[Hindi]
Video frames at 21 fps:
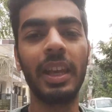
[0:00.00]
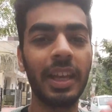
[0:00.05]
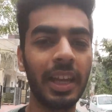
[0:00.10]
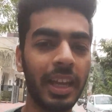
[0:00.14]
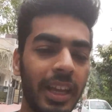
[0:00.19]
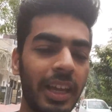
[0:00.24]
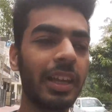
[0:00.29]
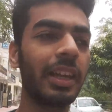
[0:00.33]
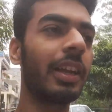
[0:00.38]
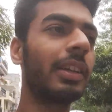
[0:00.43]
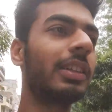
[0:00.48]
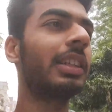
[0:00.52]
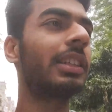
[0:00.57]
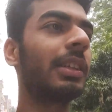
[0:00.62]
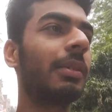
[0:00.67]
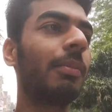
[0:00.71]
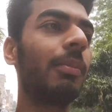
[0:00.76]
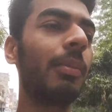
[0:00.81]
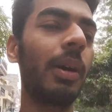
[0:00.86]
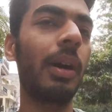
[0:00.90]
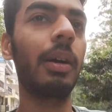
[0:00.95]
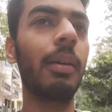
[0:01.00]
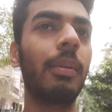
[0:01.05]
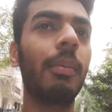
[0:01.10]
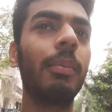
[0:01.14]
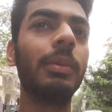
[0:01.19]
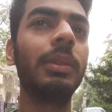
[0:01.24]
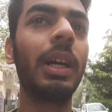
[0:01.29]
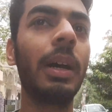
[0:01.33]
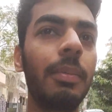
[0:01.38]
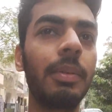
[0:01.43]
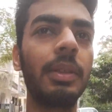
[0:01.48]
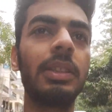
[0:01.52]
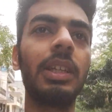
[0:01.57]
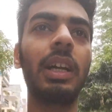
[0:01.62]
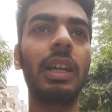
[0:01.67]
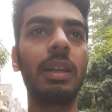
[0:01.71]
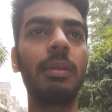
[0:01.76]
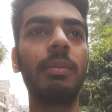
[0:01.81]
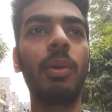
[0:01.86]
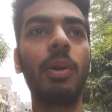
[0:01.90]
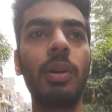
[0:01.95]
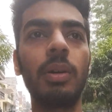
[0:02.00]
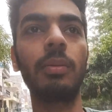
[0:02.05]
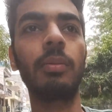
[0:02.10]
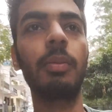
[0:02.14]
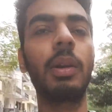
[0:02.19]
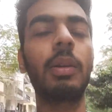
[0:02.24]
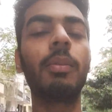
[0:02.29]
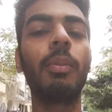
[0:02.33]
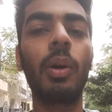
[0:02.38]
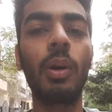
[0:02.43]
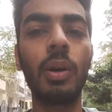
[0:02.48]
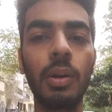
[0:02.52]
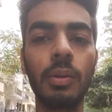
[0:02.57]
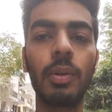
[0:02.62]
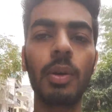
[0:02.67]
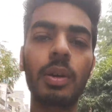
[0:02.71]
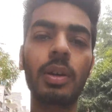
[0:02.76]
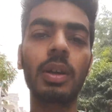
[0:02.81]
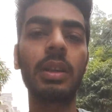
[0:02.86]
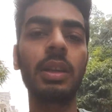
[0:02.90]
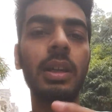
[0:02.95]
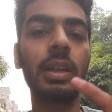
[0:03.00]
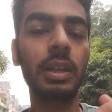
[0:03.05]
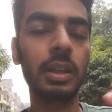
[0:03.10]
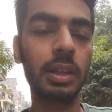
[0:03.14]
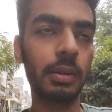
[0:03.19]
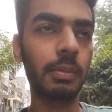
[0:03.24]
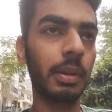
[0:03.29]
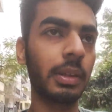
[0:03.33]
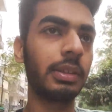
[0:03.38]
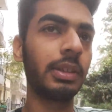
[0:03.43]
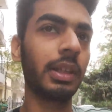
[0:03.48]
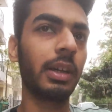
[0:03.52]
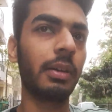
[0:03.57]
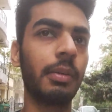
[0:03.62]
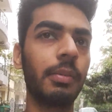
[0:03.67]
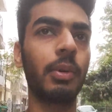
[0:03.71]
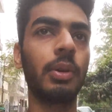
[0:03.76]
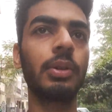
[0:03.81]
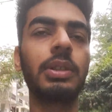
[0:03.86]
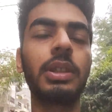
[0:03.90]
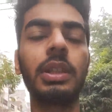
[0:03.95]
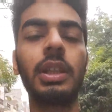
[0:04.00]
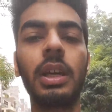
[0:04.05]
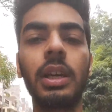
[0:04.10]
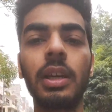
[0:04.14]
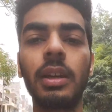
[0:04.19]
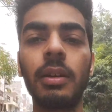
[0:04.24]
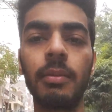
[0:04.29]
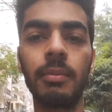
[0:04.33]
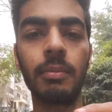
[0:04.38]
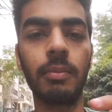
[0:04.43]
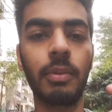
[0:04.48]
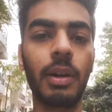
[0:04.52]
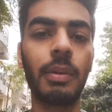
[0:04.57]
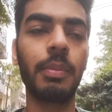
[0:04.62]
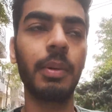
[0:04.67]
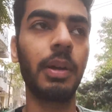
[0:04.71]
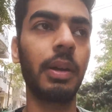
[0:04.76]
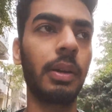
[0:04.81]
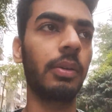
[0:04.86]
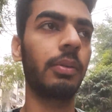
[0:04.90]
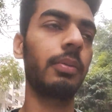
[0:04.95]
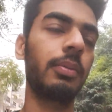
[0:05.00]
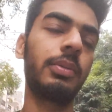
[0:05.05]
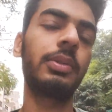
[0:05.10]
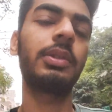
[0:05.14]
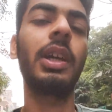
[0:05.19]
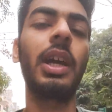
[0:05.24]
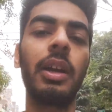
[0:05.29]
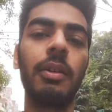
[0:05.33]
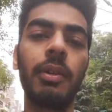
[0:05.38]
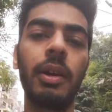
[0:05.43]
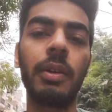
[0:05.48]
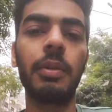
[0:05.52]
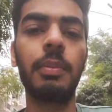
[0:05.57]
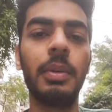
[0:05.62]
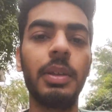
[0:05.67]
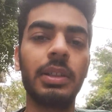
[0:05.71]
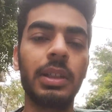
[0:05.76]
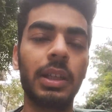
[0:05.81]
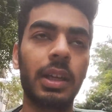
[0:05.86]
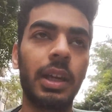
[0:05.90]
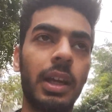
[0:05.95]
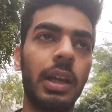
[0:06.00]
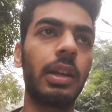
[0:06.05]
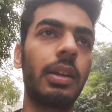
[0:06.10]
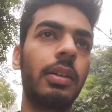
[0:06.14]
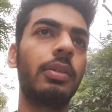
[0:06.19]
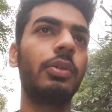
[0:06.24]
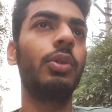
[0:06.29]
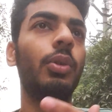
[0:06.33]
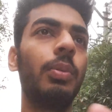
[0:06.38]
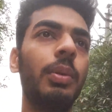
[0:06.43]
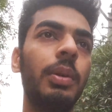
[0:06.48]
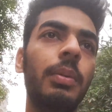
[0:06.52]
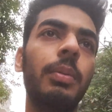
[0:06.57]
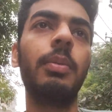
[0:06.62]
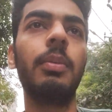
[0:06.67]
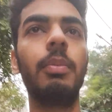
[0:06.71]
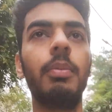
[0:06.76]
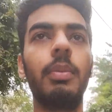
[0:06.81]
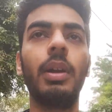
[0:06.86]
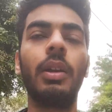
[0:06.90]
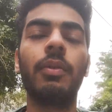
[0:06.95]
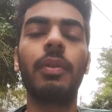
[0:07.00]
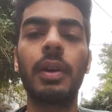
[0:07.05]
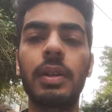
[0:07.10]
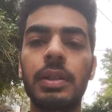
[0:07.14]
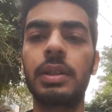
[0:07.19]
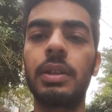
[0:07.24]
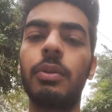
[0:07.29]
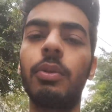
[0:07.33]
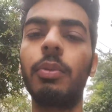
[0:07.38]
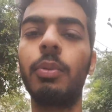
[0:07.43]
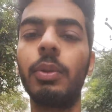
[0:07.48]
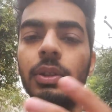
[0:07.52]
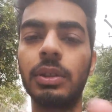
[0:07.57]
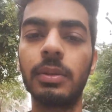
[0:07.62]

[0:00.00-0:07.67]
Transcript: देखेंगे कि जैसे हम जहाँ पे जा रहे हैं मॉर्निंग मतलब मॉर्निंग वॉक करते करते हम एक जगह पे पहुँचे ताकि हम वहाँ पे चाय वाय भी पी सकें एंड जो भी ब्रेकफास्ट है वो भी